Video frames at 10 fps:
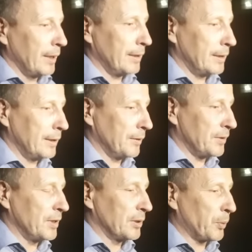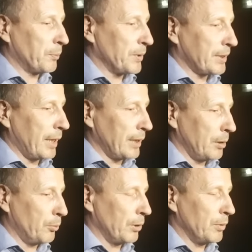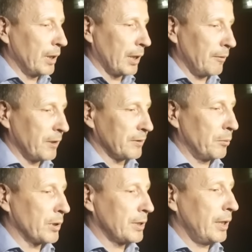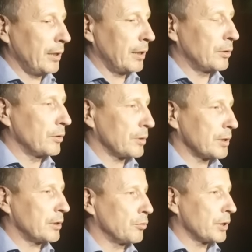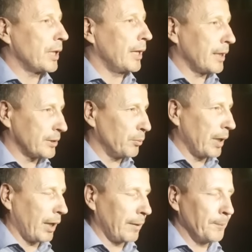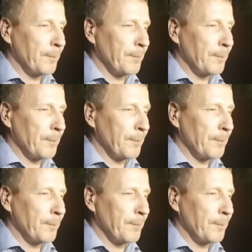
э, в связи с подписанием премьеров освобождения от должности уже экс-мэра.